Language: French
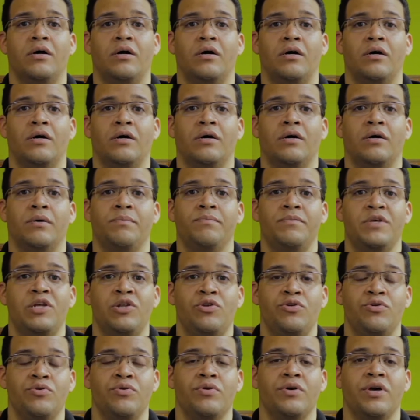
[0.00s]
en
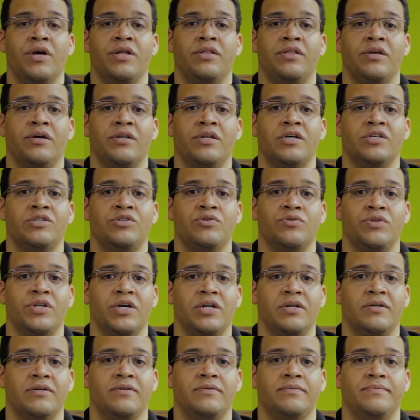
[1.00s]
milieu
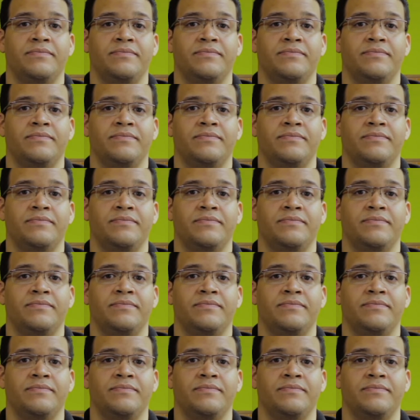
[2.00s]
international.